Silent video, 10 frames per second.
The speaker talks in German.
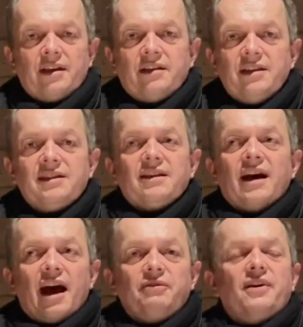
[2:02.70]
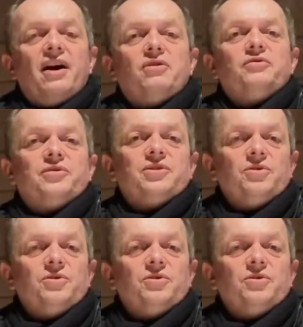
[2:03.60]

Diese Erfahrung von